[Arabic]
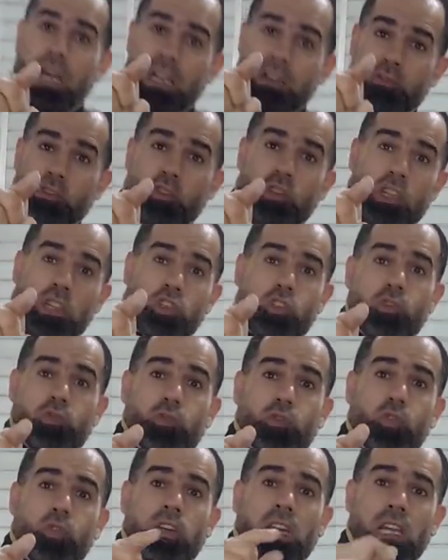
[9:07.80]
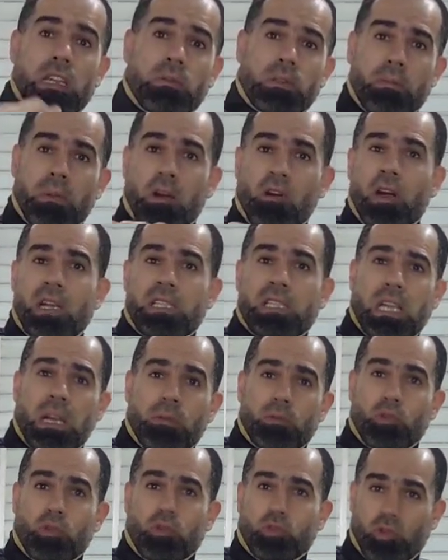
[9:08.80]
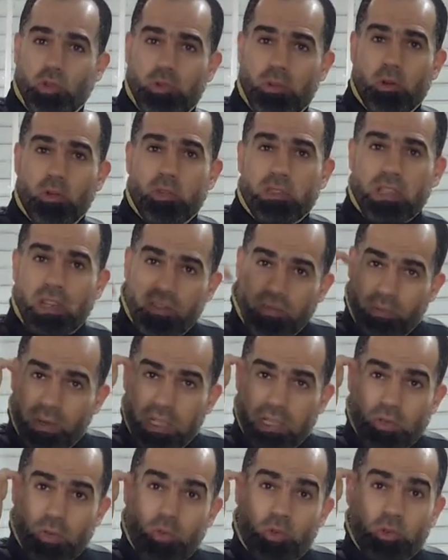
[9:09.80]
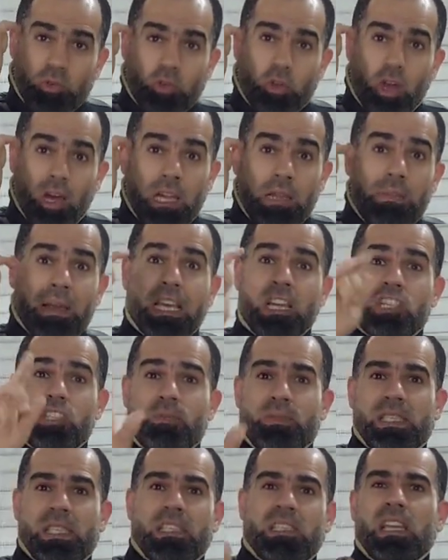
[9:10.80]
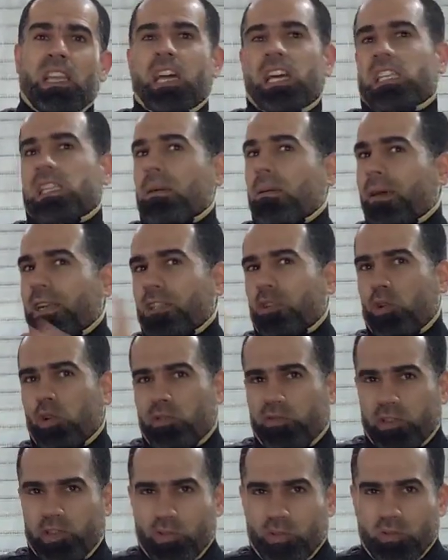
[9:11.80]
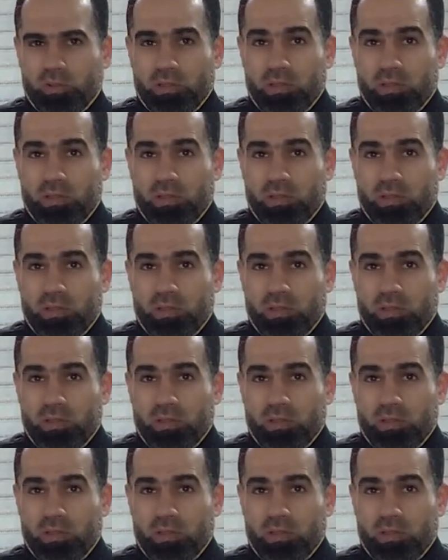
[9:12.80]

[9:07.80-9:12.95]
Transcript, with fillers: على فيديو انا شفته واتكلمت مع واحد صاحبي دكتور موجود هنا في مصر وقلت له عليه ما كانش مصدق لغايه لما بعت له الفيديو